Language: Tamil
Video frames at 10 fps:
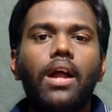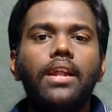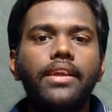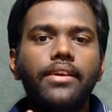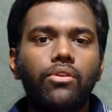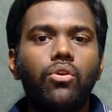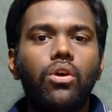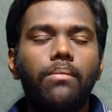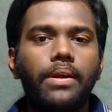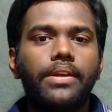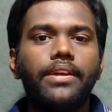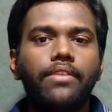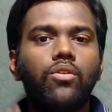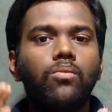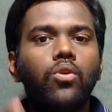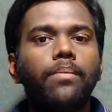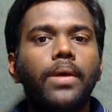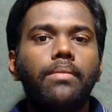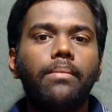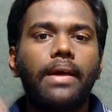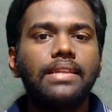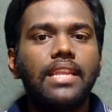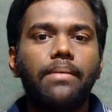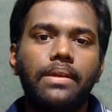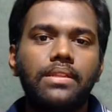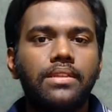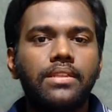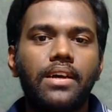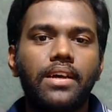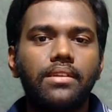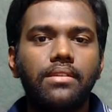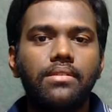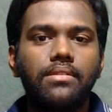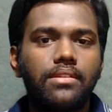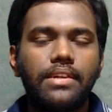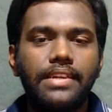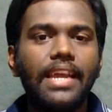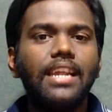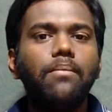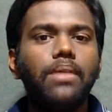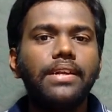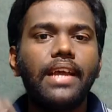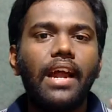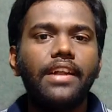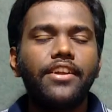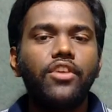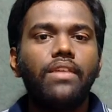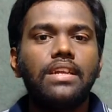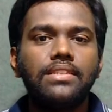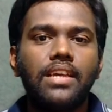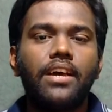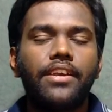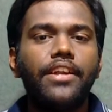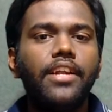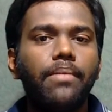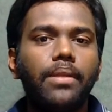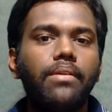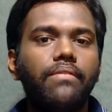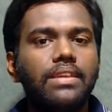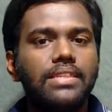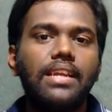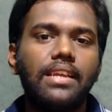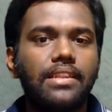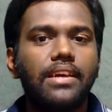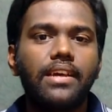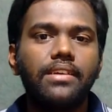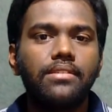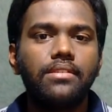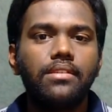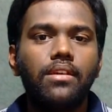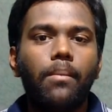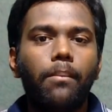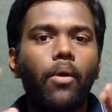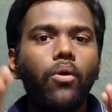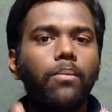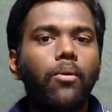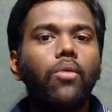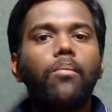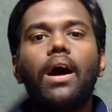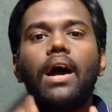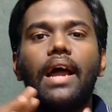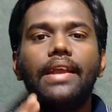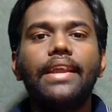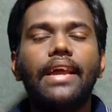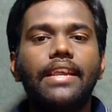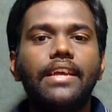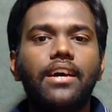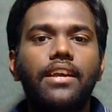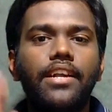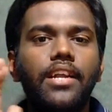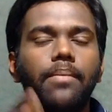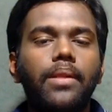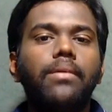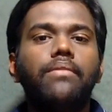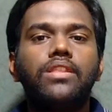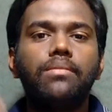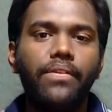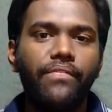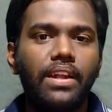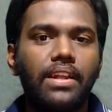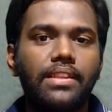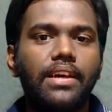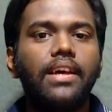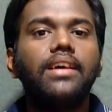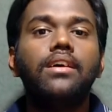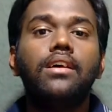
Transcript: மாலிங் ரோஹோ பெய் இவங்க மூணு பேருமே பேக் த்ரீயை பாத்துக்கிறாங்க டெய்லி பிளண்ட் ஆண்டனியோ வலன்சியா ரெண்டு பேருமே விங் சைட்ல இருந்தாங்க பவுல் போக்பா ஹான்ரி ஹெரேரா ரெண்டு பேருமே வந்து மிட்ஃபீல்ட்ல இருந்தாங்க